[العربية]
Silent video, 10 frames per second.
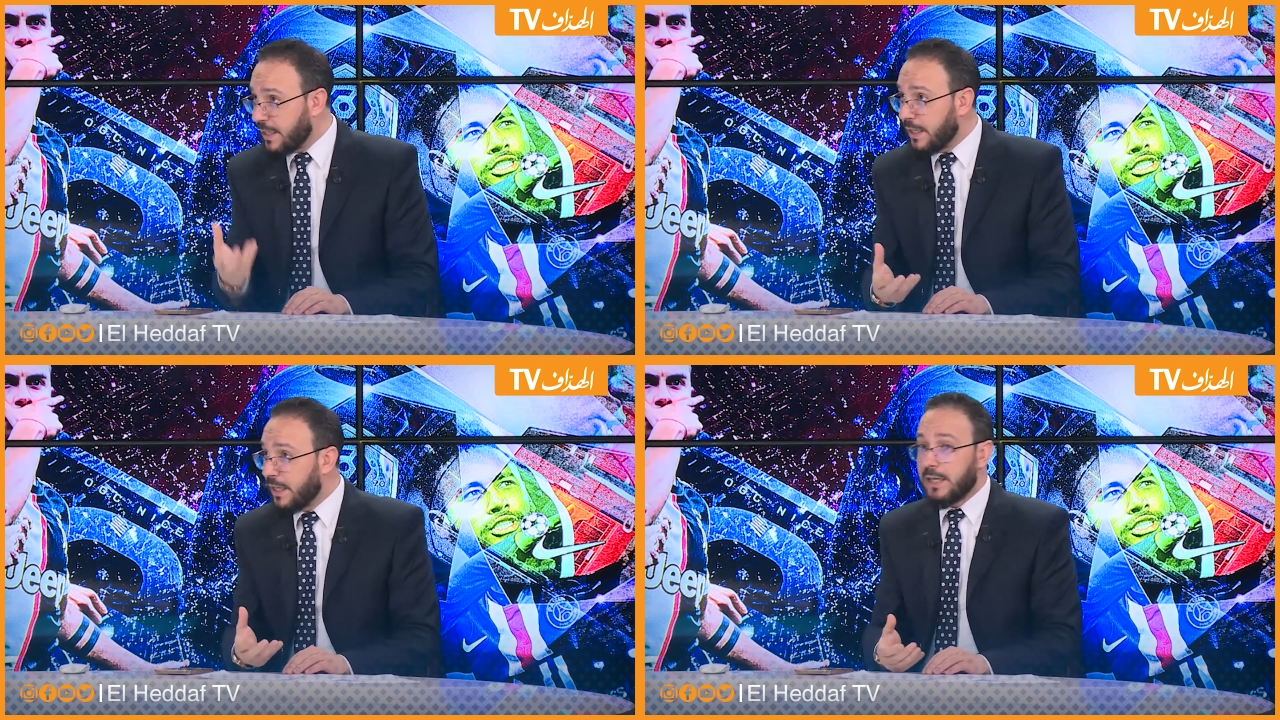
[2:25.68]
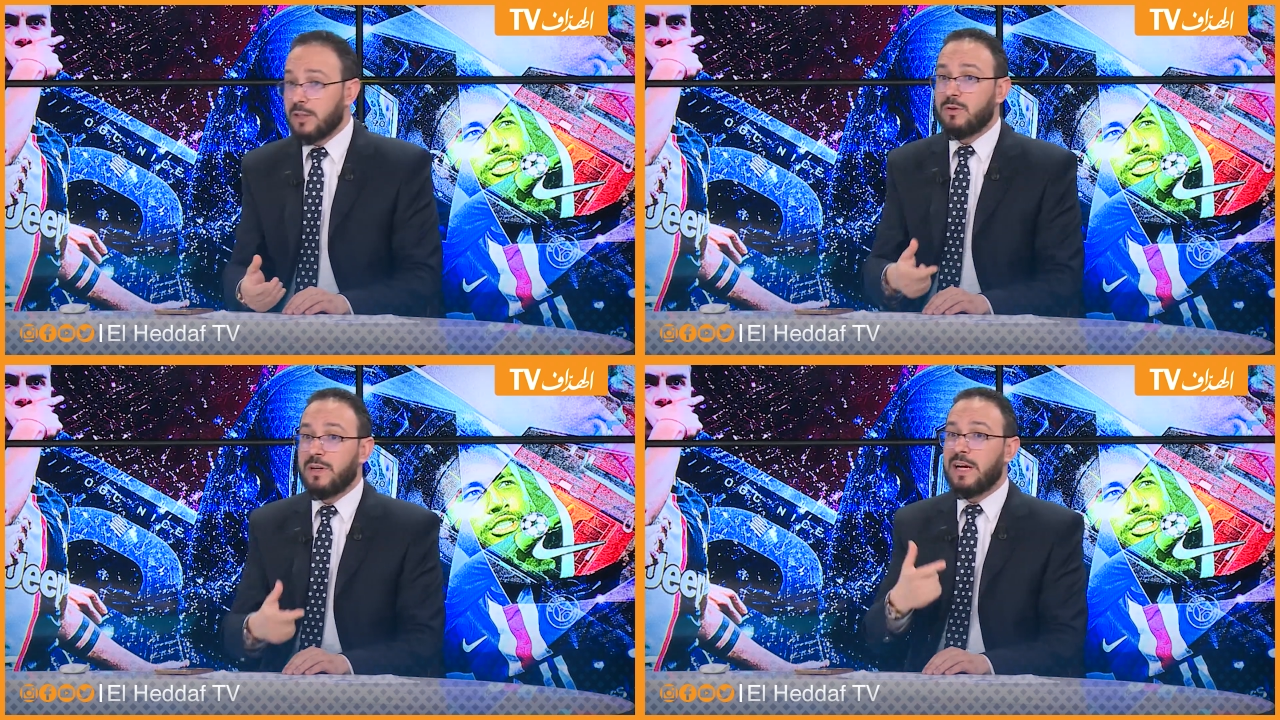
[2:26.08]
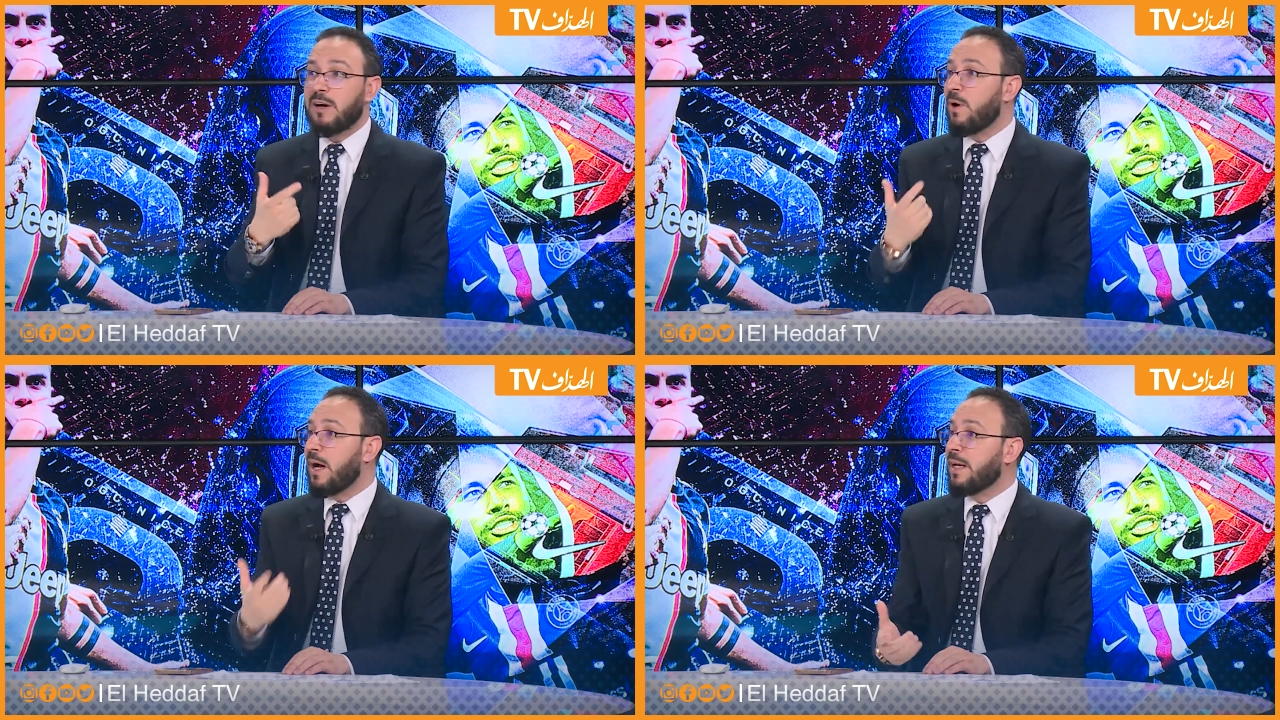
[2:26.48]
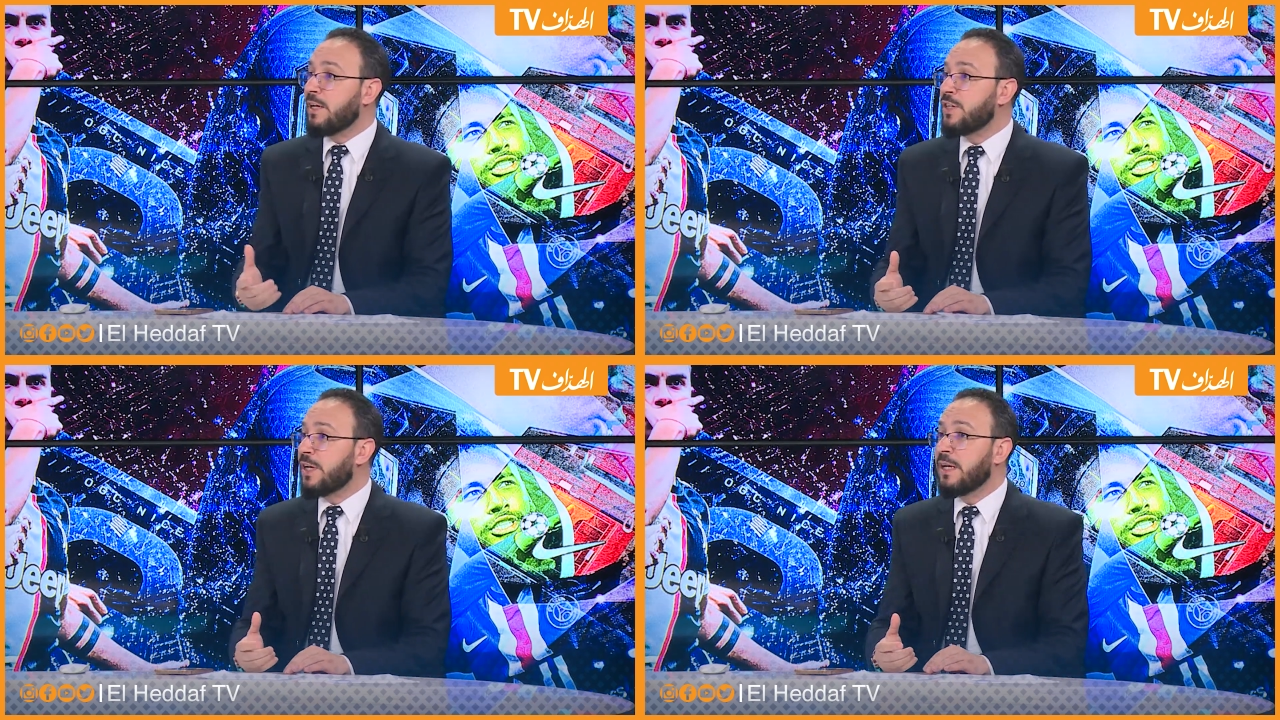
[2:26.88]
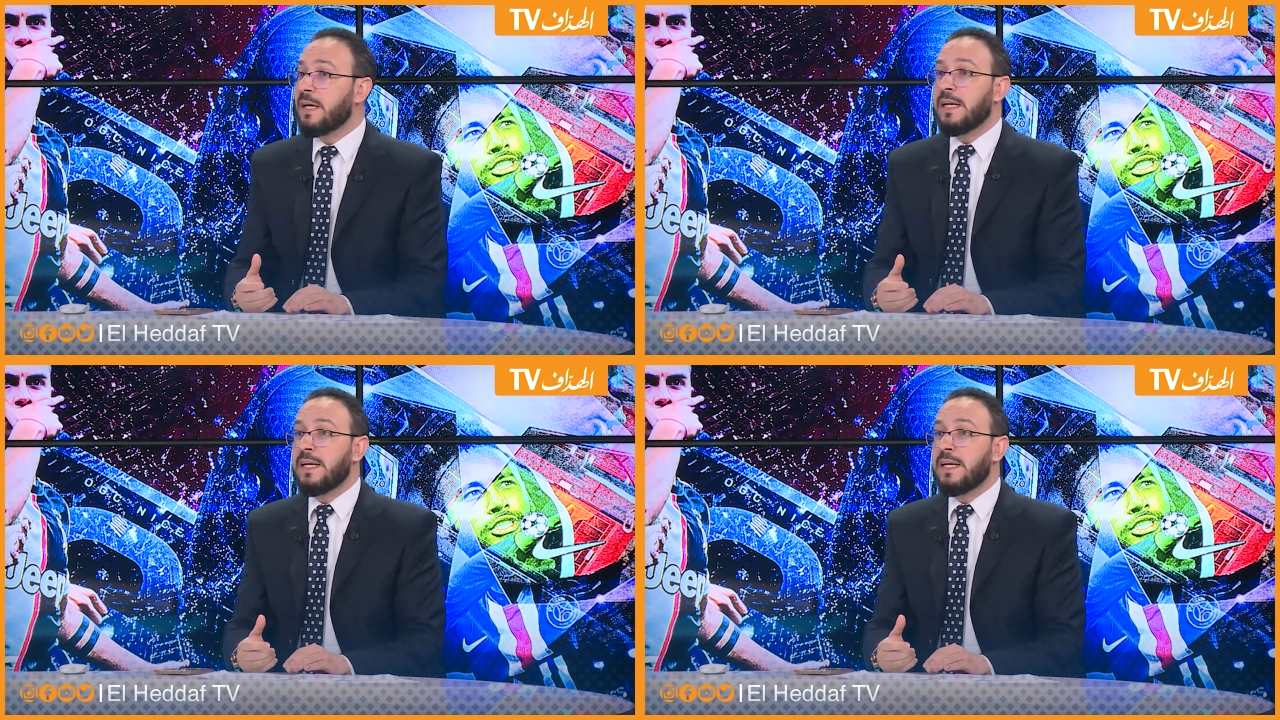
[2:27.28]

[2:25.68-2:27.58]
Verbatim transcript: سنه رجل لا يقوى على الجري